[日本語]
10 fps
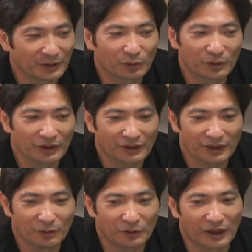まあ、こういった
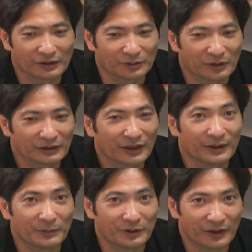機能があるのが
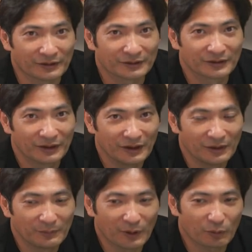テーブルです。
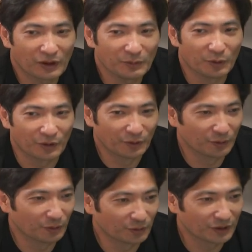まあ他にもい
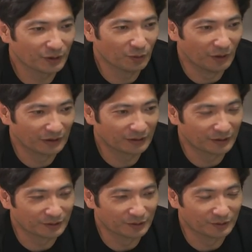ろいろ機能はあっ
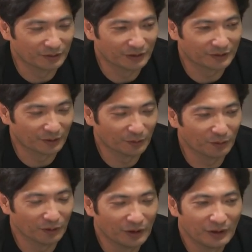たりするんですけ
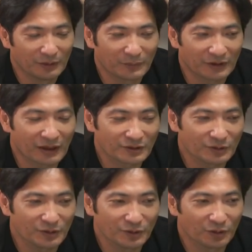ど、単
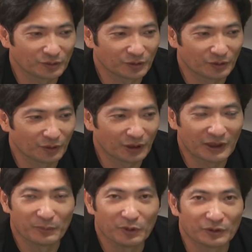純入力するとき
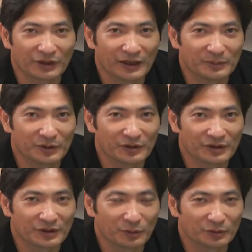にもテーブル
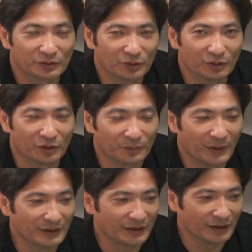にしておくと
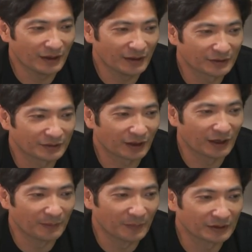便利に
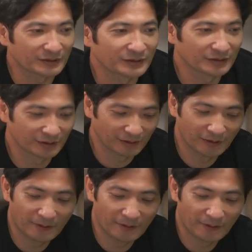使えます。